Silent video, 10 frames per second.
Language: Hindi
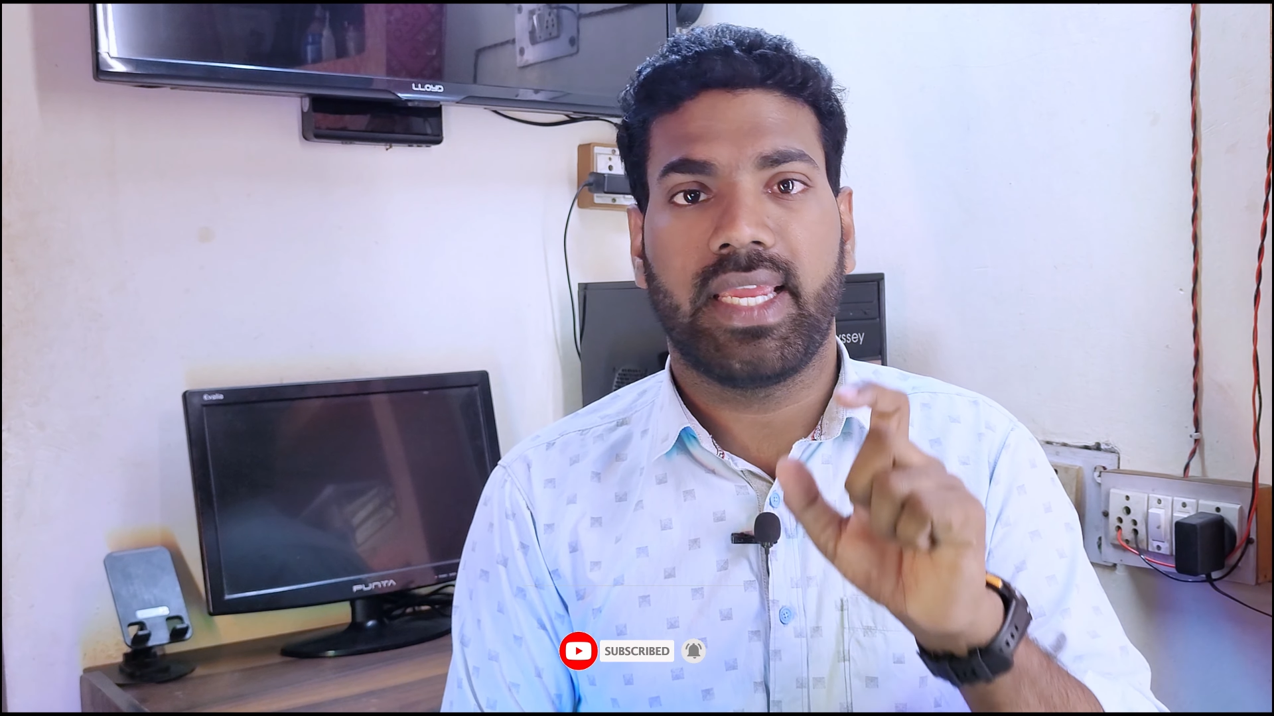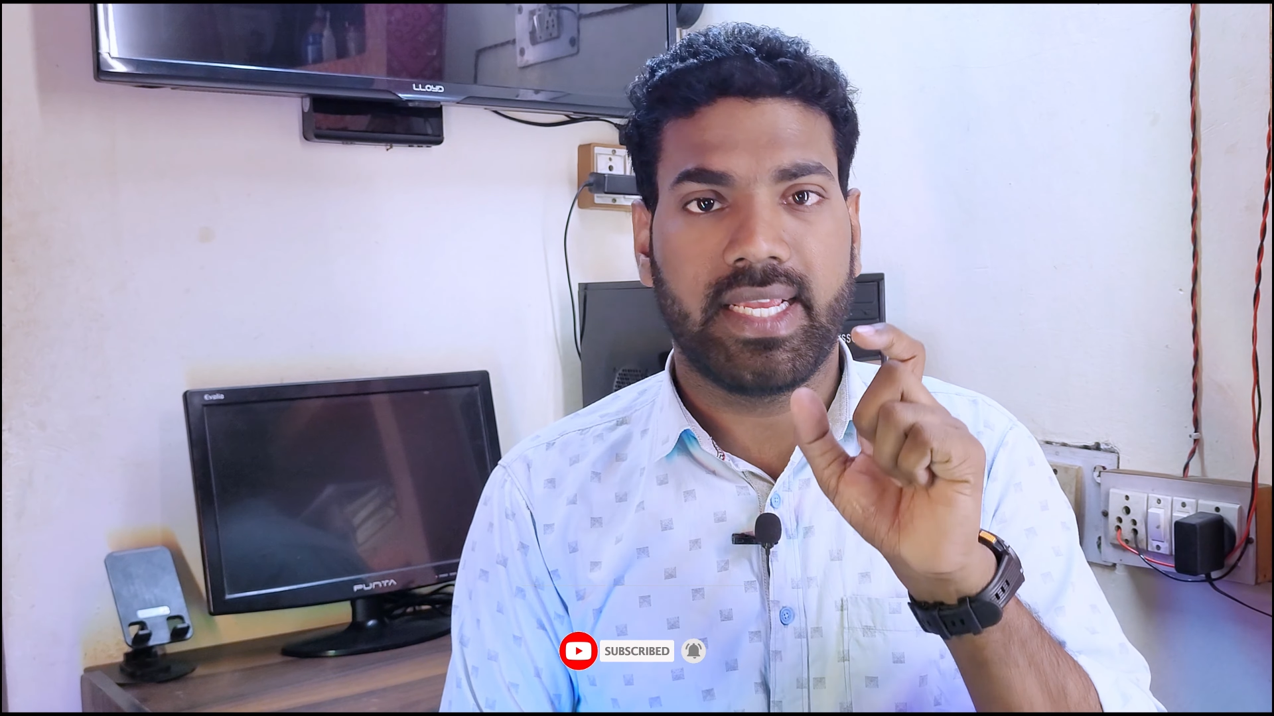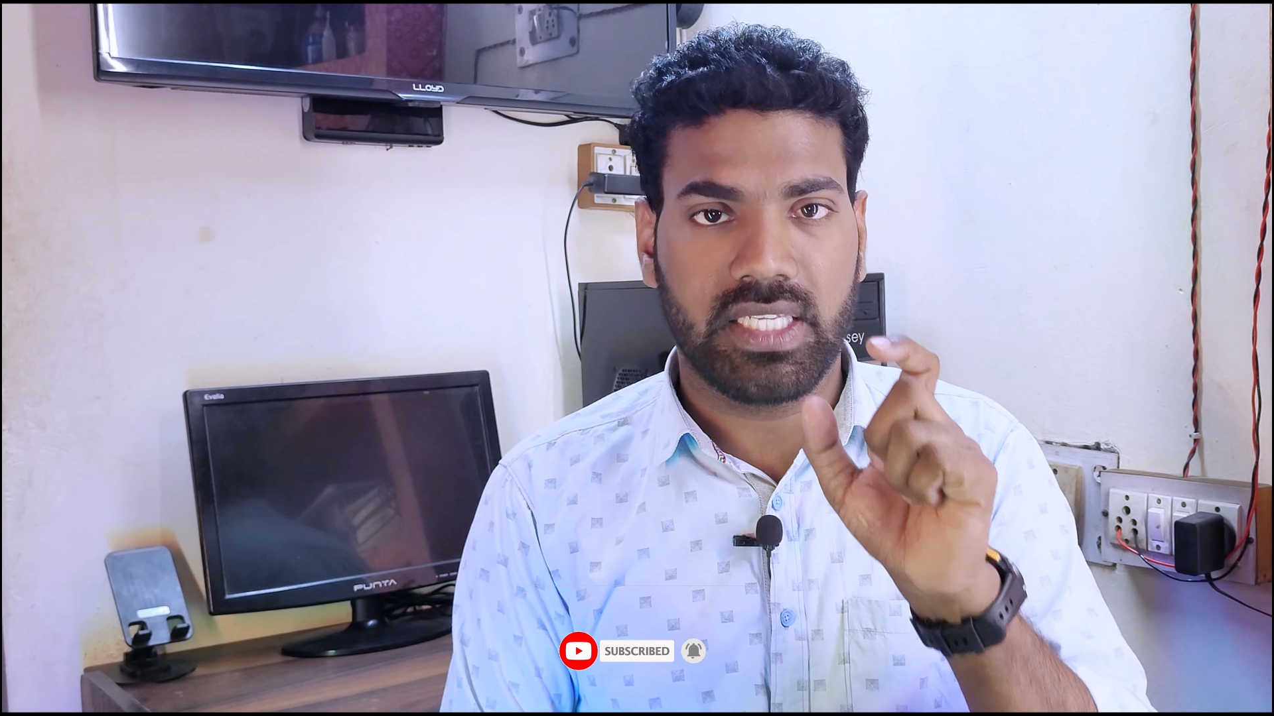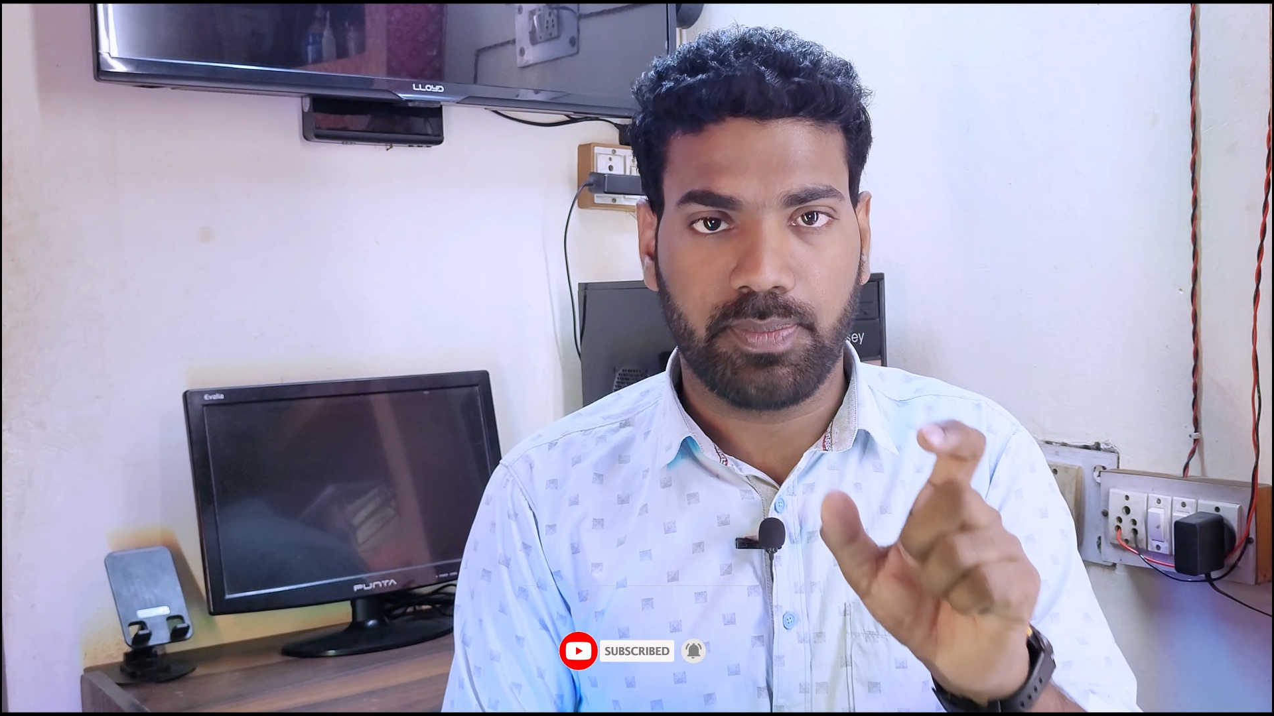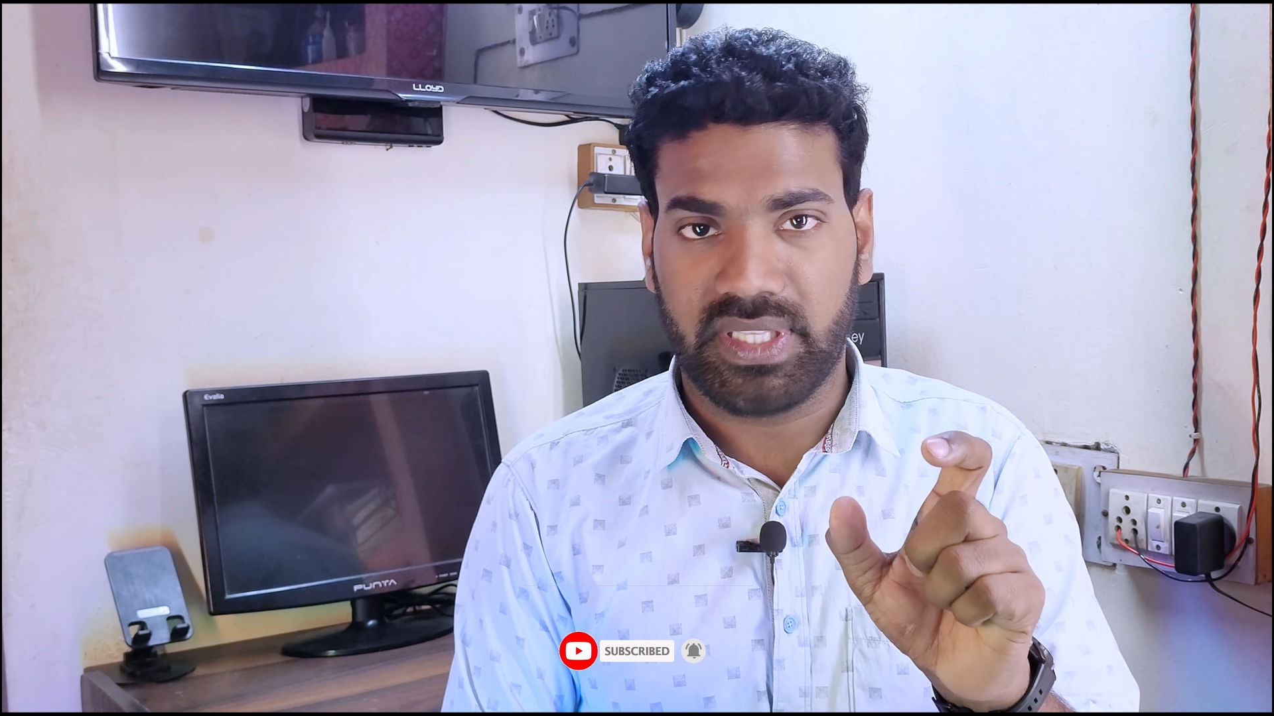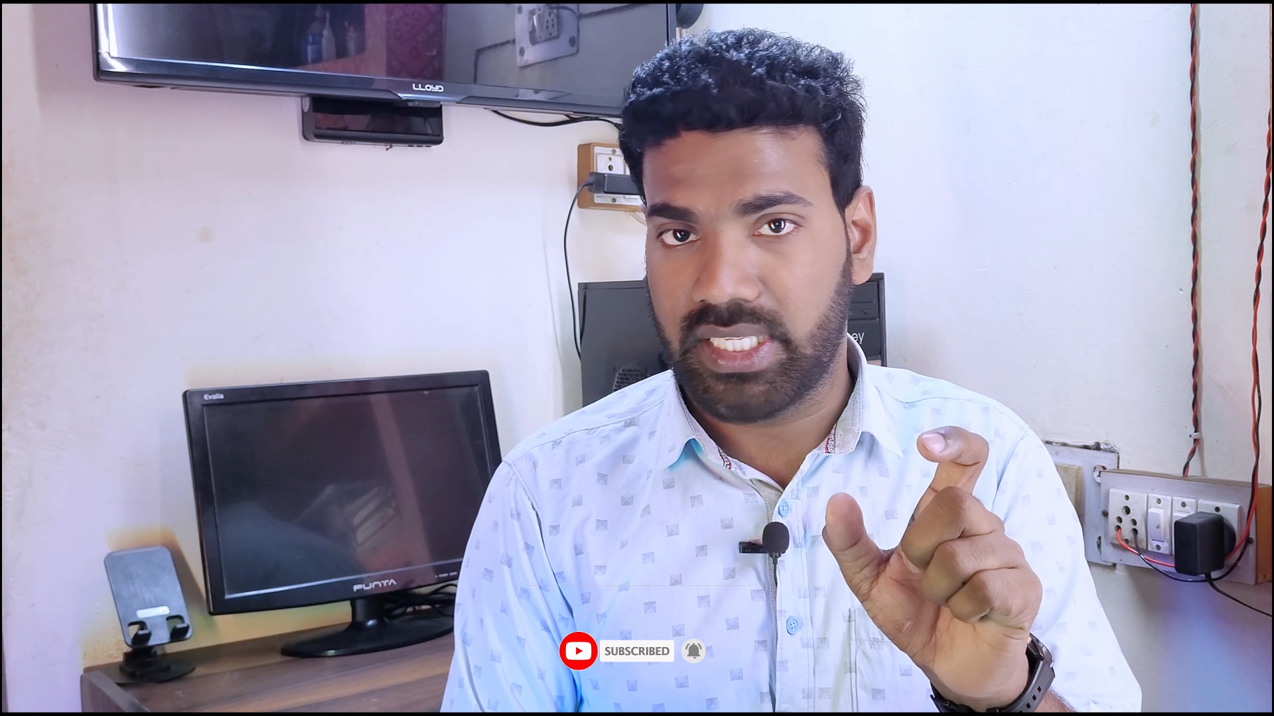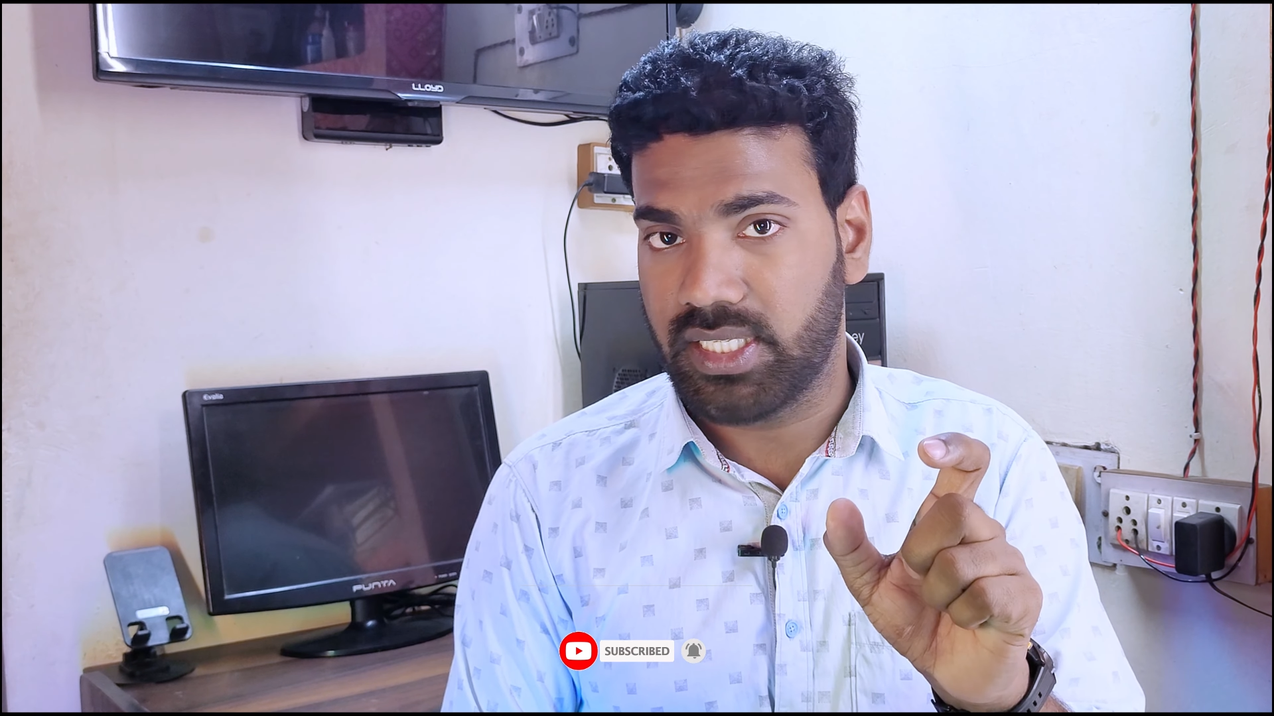ये चीज़ पता